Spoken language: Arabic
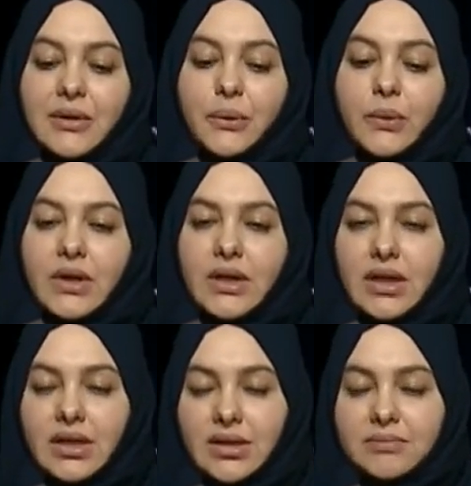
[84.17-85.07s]

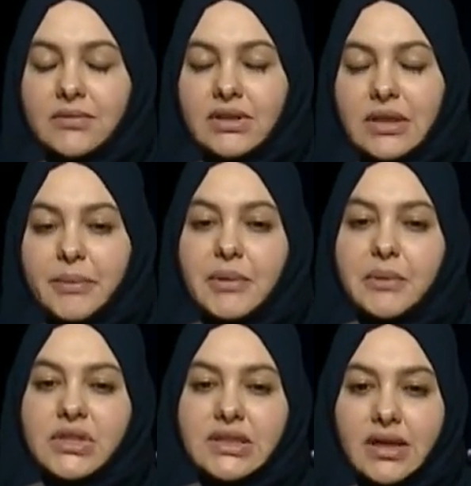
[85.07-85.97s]
هو انا
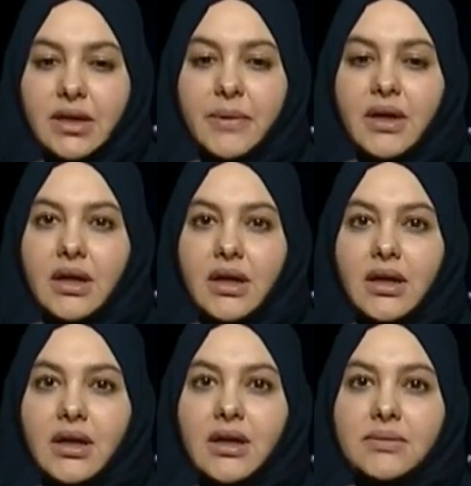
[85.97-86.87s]
طبيبه متدربه
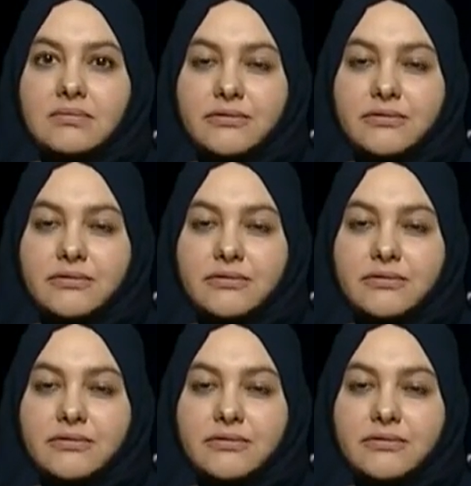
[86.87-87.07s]
آه،